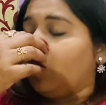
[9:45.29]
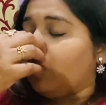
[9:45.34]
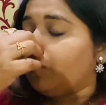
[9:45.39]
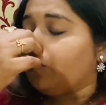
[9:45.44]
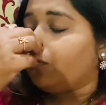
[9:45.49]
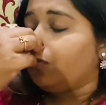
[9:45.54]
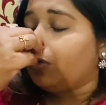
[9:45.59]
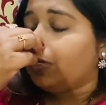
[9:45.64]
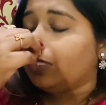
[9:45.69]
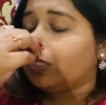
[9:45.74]

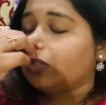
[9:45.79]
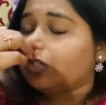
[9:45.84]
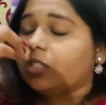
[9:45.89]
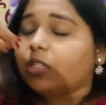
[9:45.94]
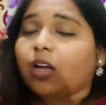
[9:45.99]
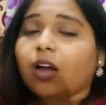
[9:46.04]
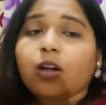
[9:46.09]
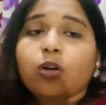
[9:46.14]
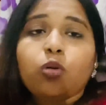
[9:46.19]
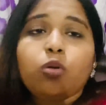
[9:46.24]
और वो
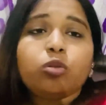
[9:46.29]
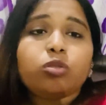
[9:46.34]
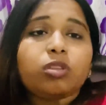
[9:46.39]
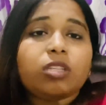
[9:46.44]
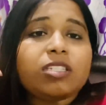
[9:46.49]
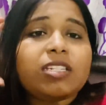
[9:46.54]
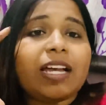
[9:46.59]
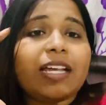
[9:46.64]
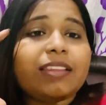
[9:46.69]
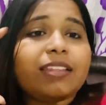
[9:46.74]
इतना
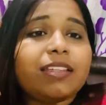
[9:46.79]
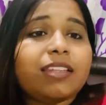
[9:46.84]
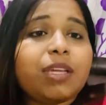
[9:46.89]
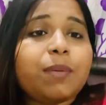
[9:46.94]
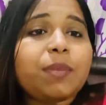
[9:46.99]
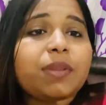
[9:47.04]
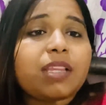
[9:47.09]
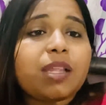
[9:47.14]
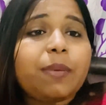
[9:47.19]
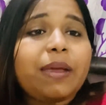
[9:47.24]
गुथ जाते
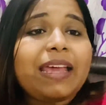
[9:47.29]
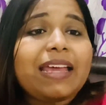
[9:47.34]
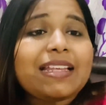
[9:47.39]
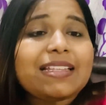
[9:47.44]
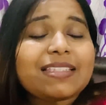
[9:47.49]
थे मतलब